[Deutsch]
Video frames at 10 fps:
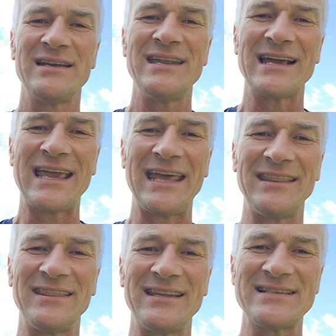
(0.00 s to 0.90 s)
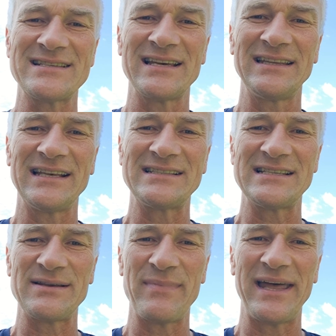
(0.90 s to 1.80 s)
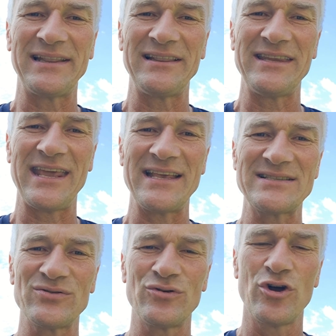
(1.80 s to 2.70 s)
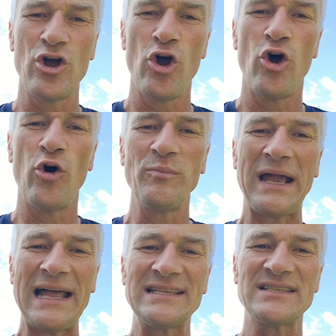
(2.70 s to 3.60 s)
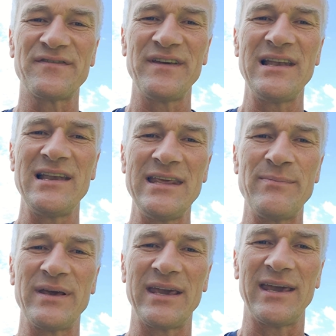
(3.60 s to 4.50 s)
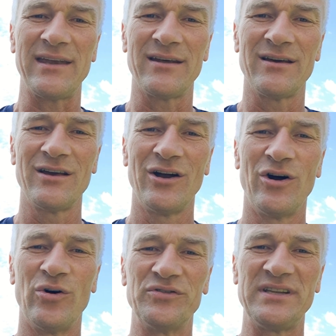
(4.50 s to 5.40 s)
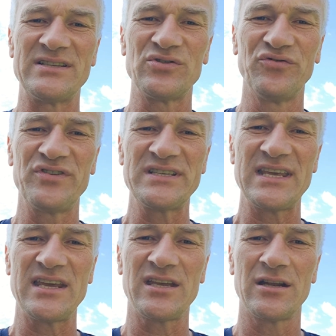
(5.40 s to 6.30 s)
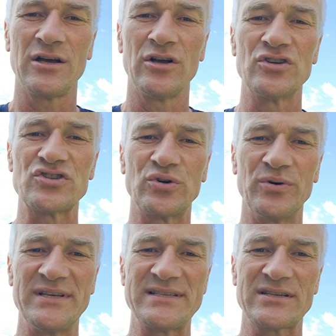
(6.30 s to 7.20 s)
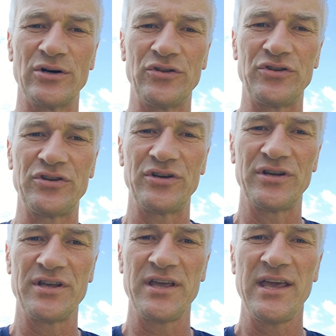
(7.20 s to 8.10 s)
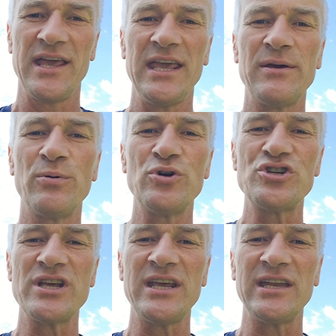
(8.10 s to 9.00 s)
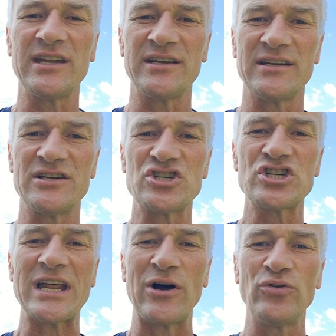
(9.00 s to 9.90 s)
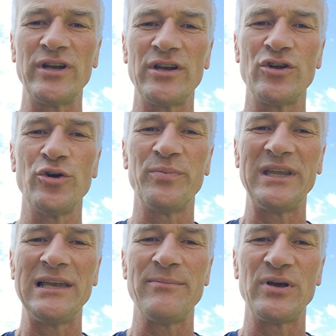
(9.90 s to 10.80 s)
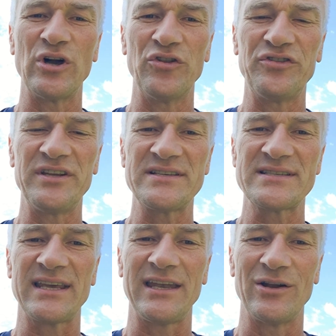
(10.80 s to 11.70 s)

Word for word: Die Erkenntnis, dass es im Handeln Jesu um ganz viel Liebe geht und die Zuversicht, so ist Gott. Ich wünsche Ihnen Staunen über die Liebe Gottes in